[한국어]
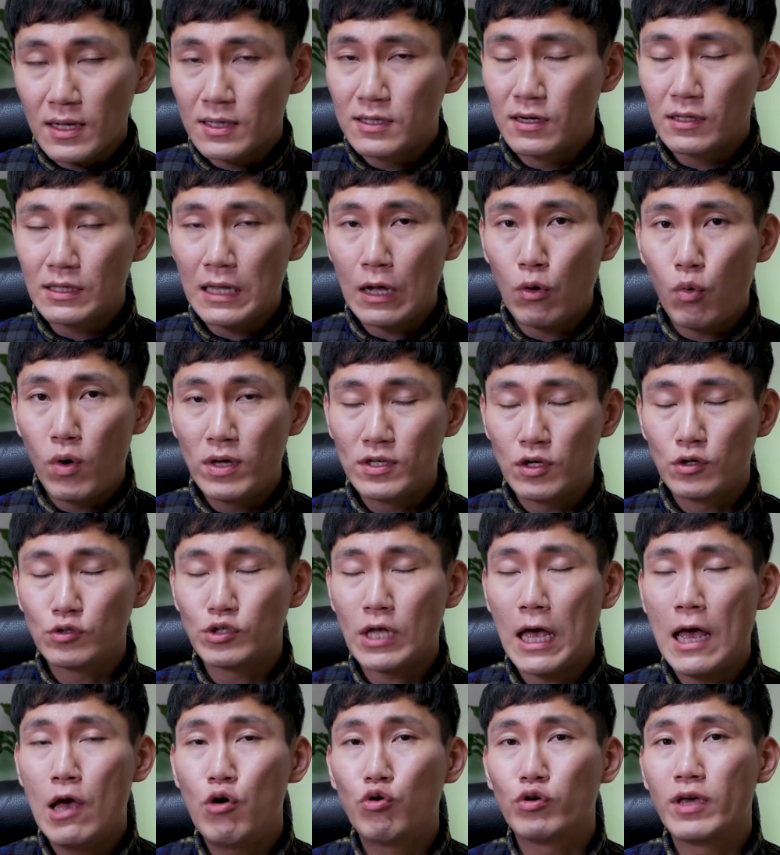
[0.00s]
그렇다고 해서
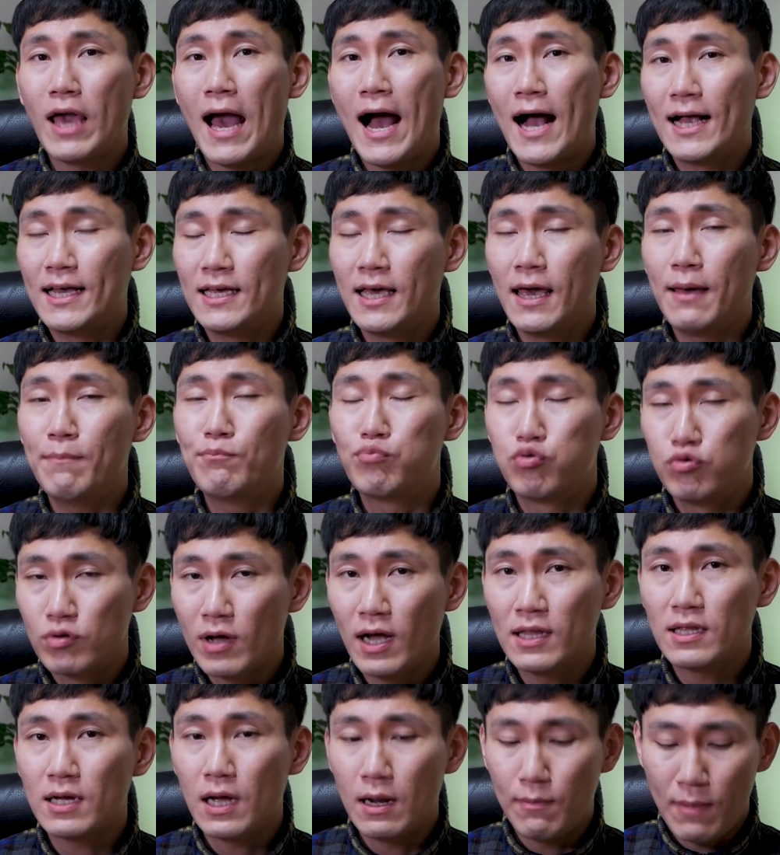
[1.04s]
사용이 아예
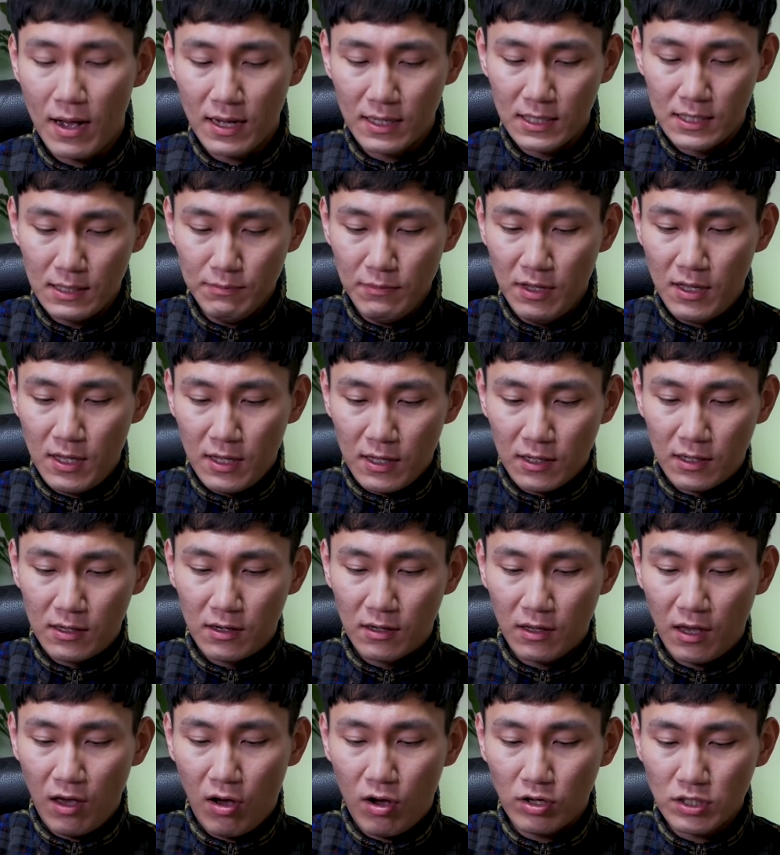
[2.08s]
불가능할 만큼
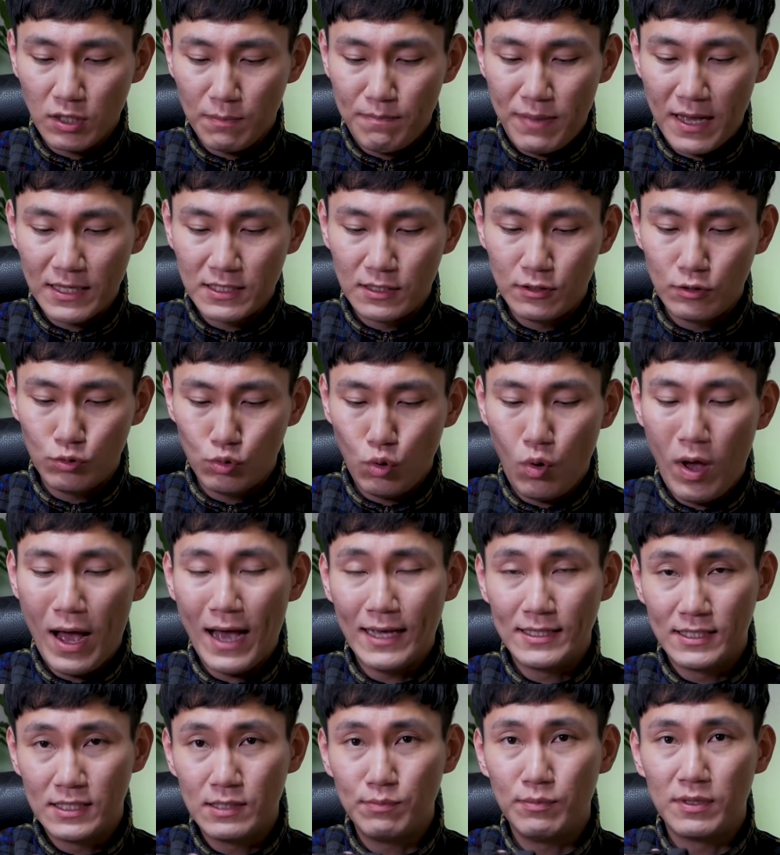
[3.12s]
그렇게 허접하지는 또
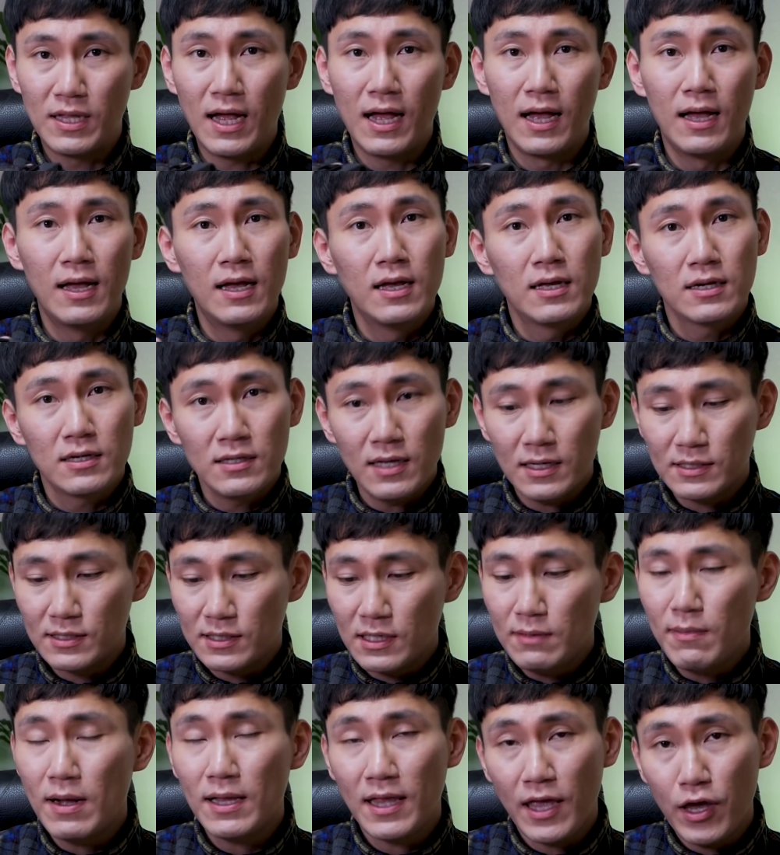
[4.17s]
않습니다. 그냥
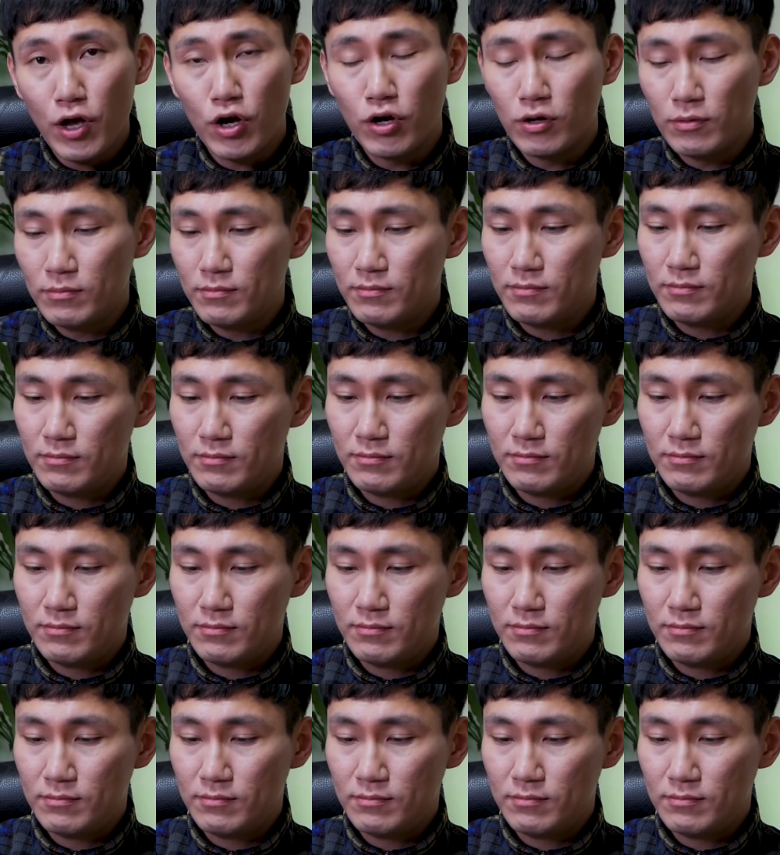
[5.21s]
쓸만해요.